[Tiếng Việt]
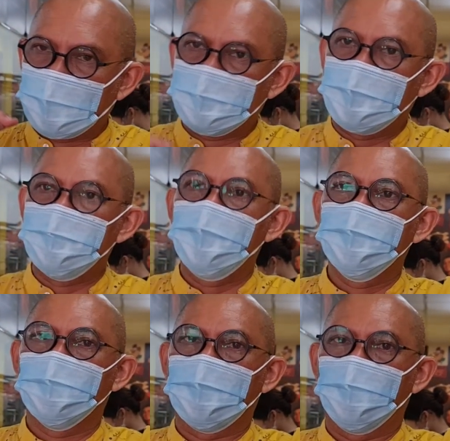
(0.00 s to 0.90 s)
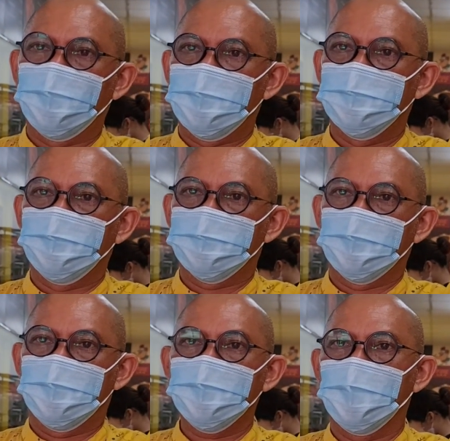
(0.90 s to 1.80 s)
cách chế biến của khẩu vị người Việt
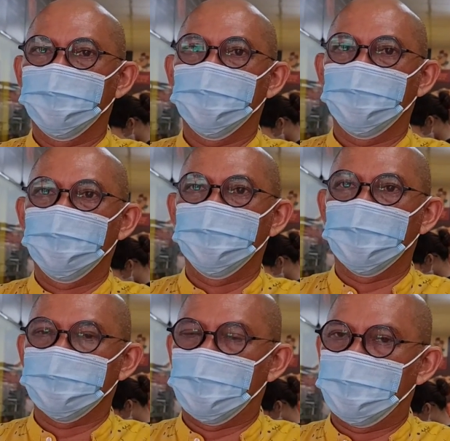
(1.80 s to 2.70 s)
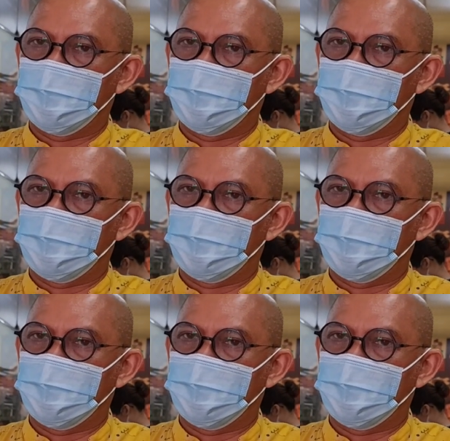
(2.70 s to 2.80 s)
mình, rất hợp với khẩu vị người Việt mình,